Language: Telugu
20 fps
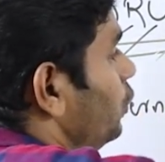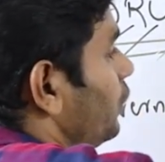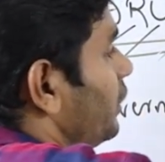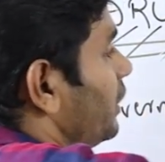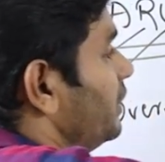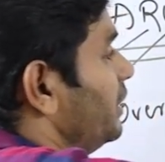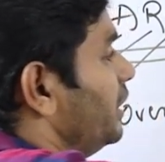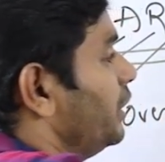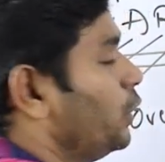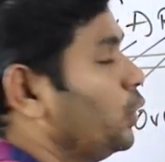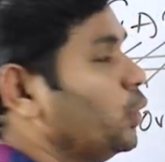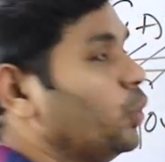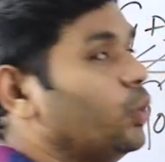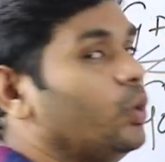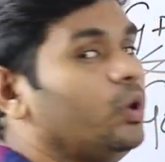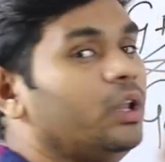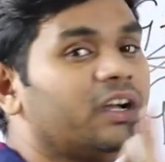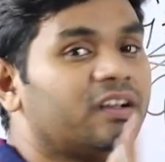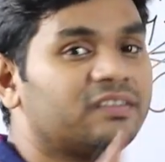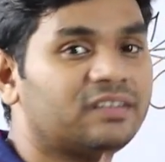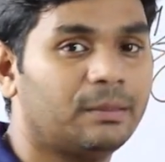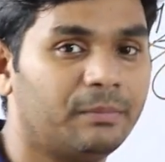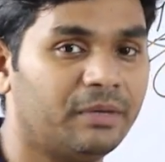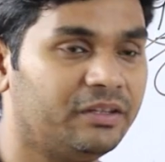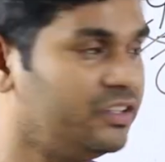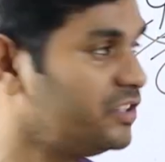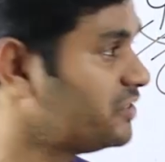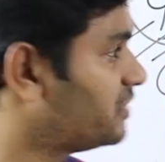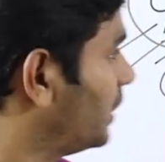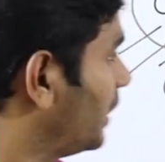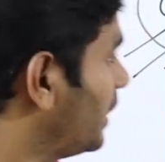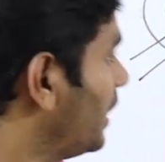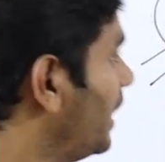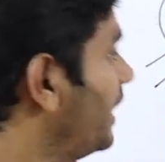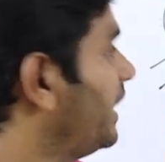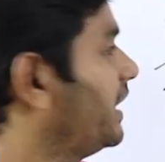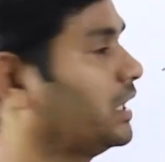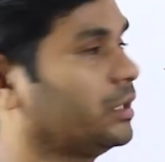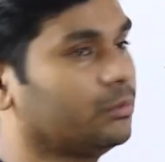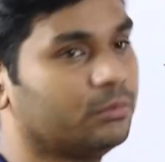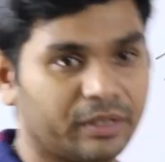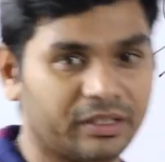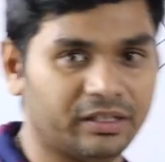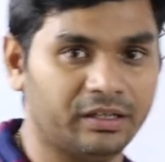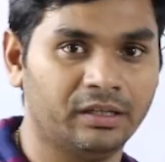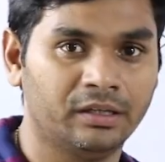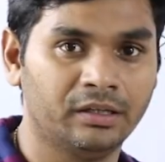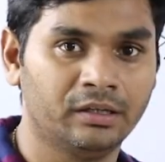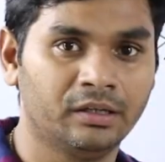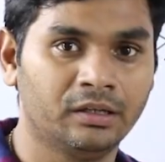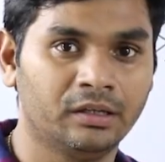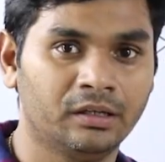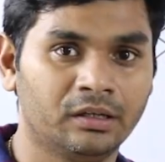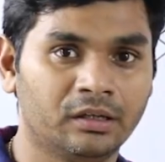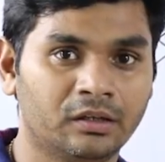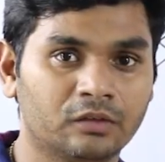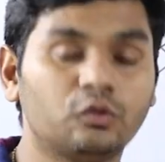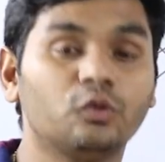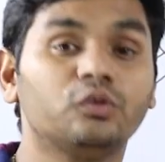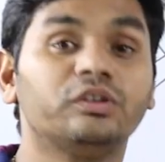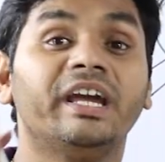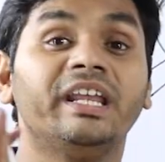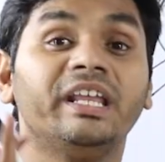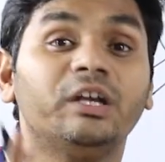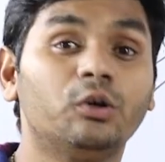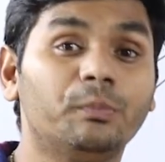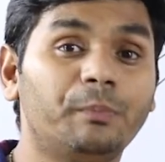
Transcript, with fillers: దొరికింది డ్రోన్లకు సంబంధించిన కార్యక్రమం ఇది సో దేనికి